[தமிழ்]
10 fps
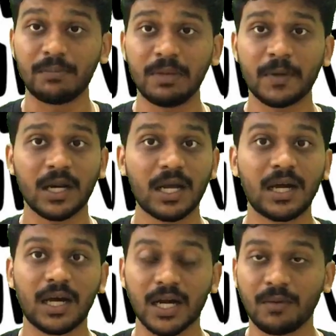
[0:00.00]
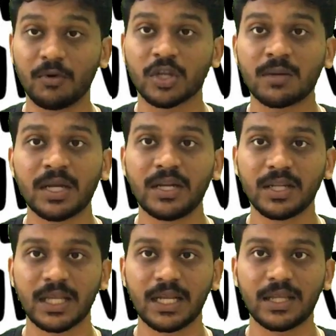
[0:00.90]
கம்மி பண்ணலாம் ஆனால் மொத்தமாக
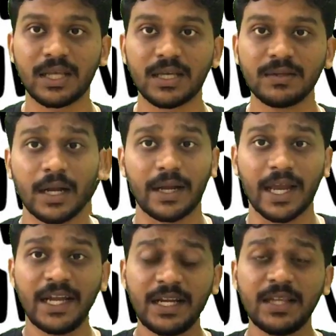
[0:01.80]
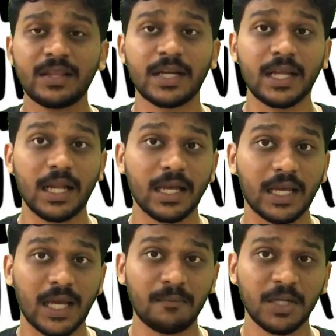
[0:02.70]
நிறுத்திடாதீங்க நைன்டீன் தேர்ட்டியில்
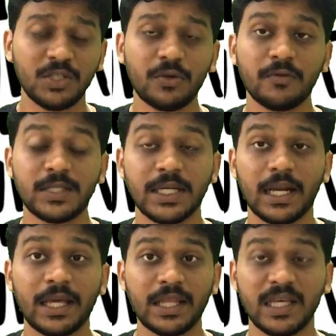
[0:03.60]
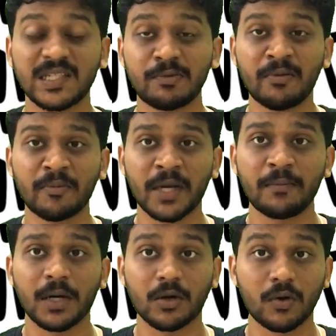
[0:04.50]
கேம்பிரிட்ஜ் யூனிவர்சிட்டியில் இதை எக்ஸ்பெரிமெண்ட் பண்ணி
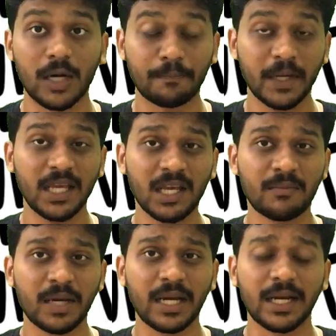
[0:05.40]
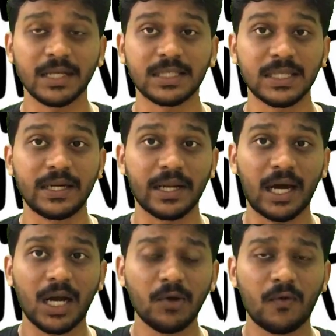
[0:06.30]
பார்க்கணும் அப்படிங்கிற மாதிரி நினச்சி
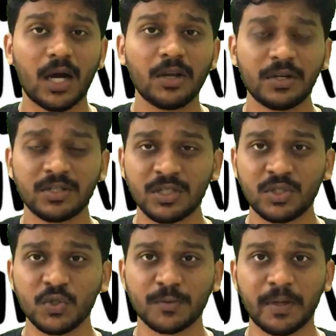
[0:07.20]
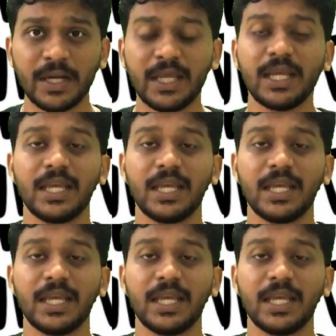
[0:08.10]
நாலு வாலண்டியர்ஸை சூஸ் பண்ணி